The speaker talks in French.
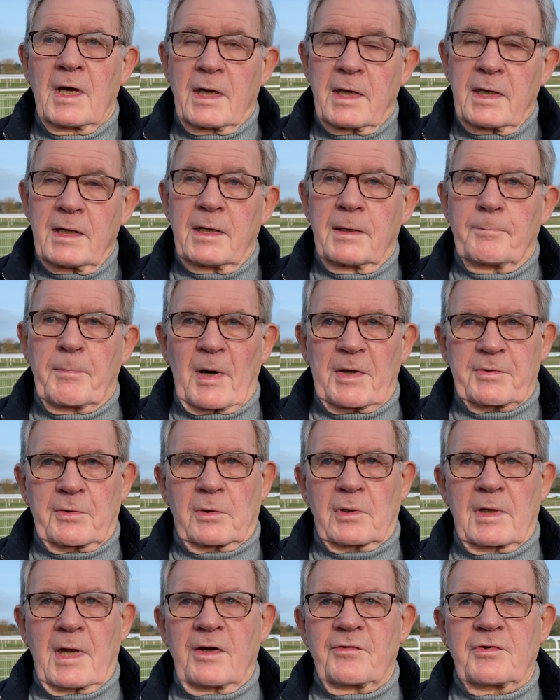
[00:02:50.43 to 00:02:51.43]
Et partant
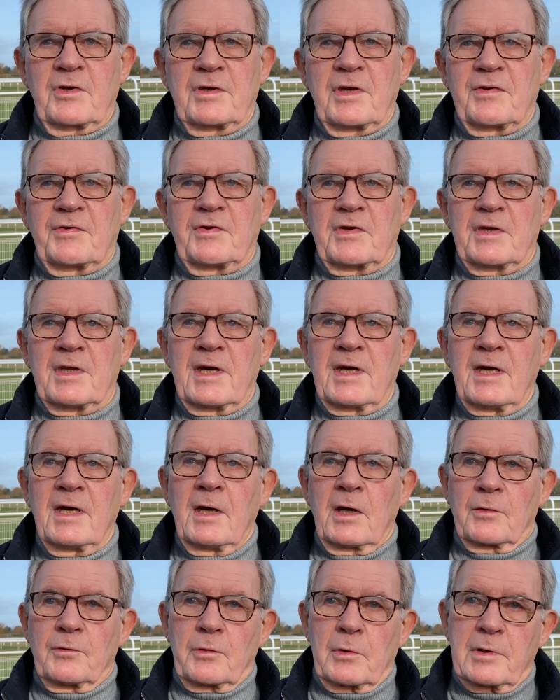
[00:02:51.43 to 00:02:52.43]
de là, j'ai décidé
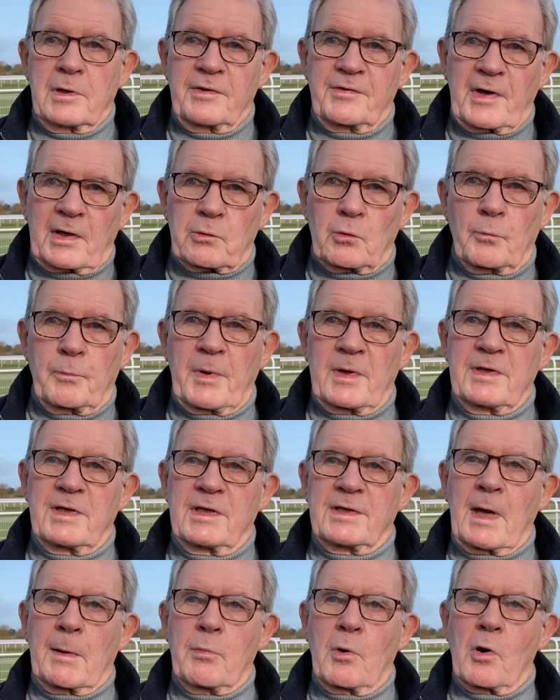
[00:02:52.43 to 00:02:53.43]
de les accompagner
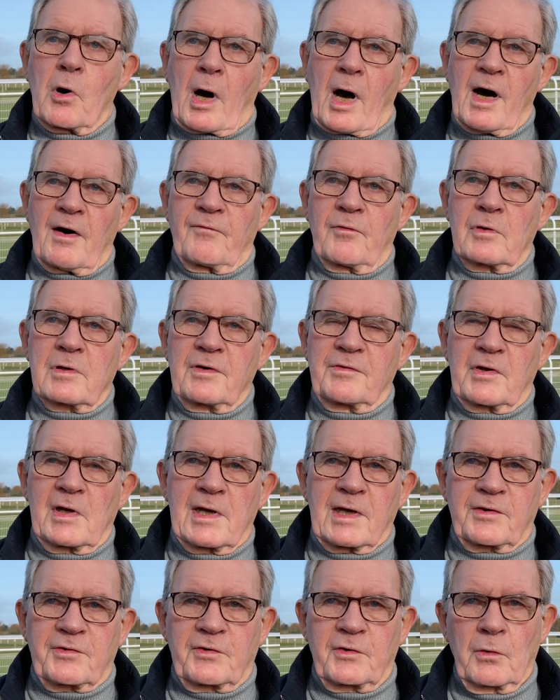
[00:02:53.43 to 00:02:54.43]
d'abord avant les
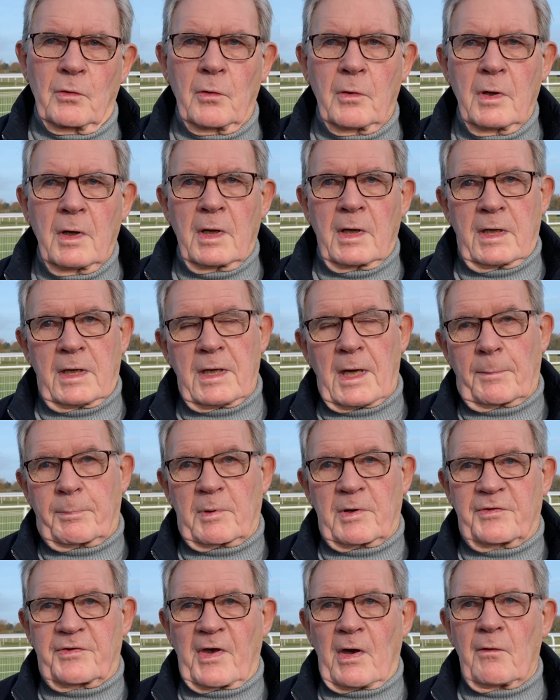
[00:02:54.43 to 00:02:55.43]
élections. Et
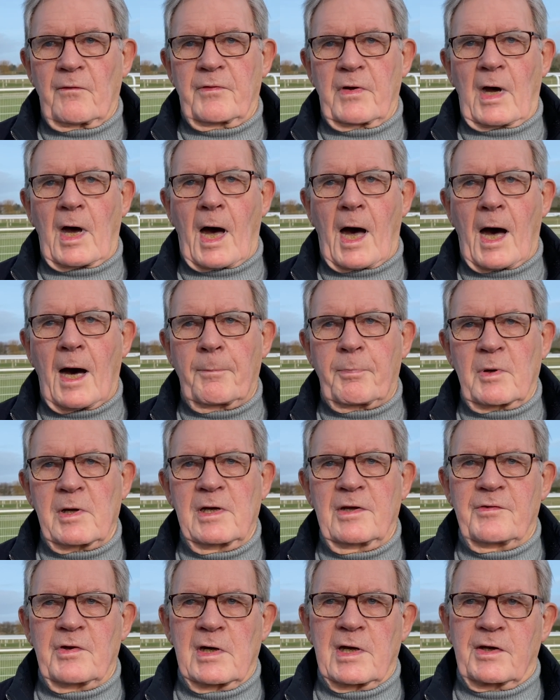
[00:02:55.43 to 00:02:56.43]
après ça, on verra après
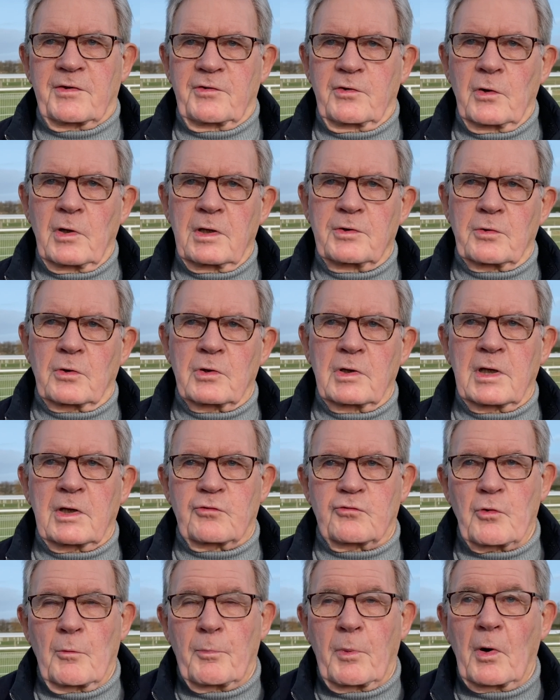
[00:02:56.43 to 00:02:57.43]
les élections, étant donné que
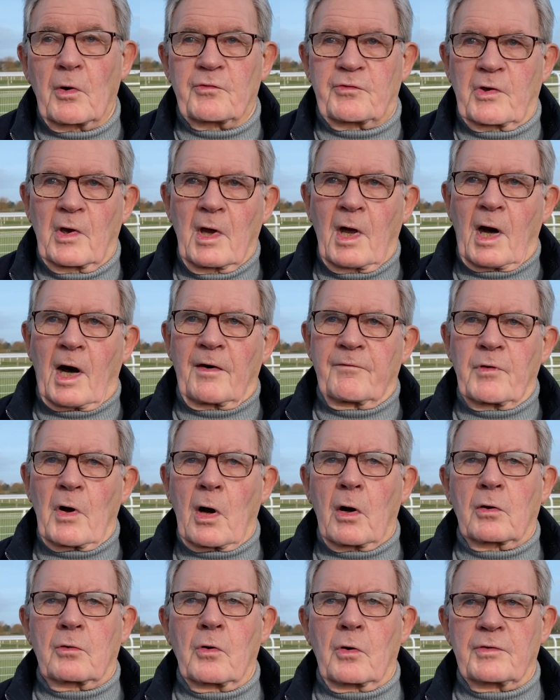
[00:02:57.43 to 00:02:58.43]
je pense avoir
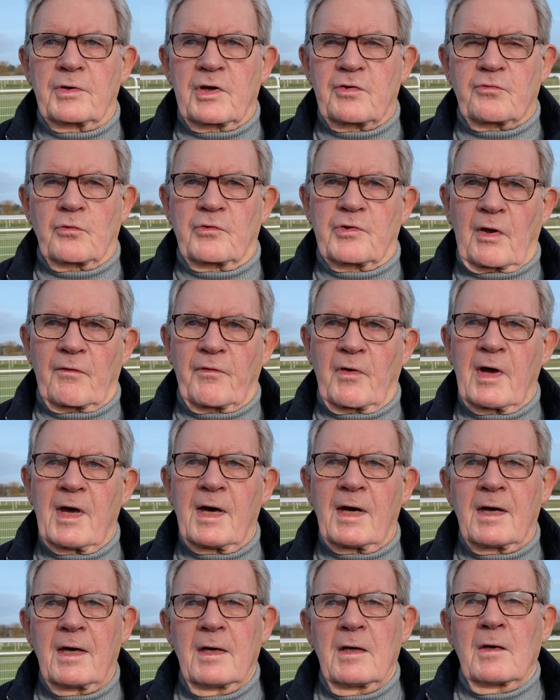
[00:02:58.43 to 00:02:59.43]
encore des choses à
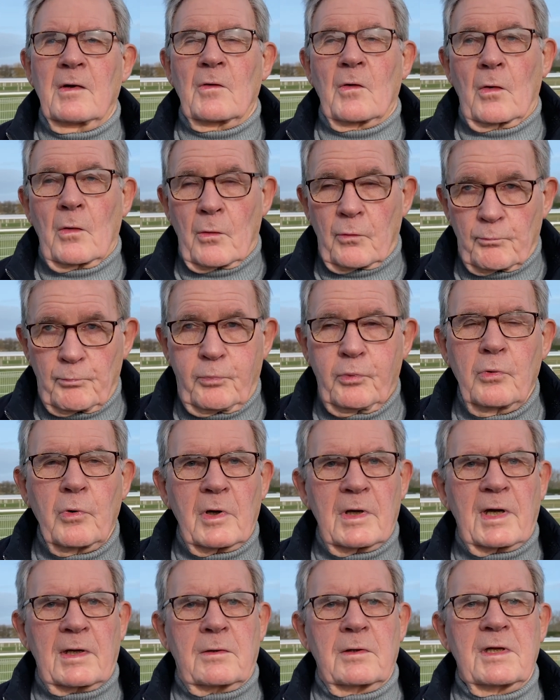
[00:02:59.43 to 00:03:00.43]
faire
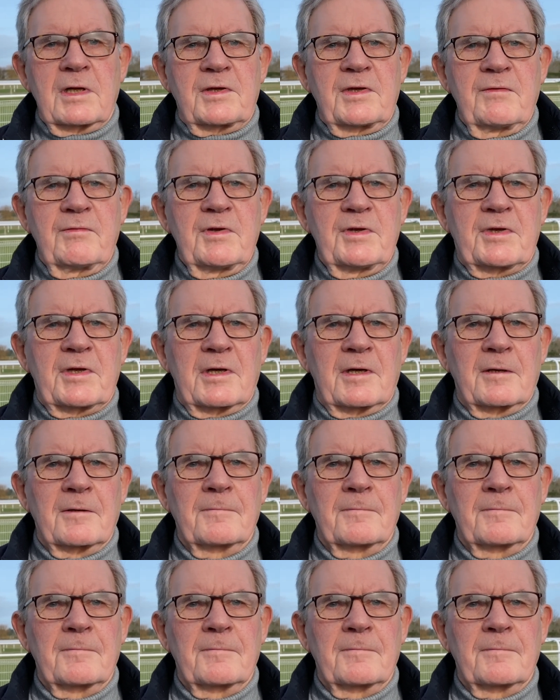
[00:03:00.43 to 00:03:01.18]
pour la collectivité.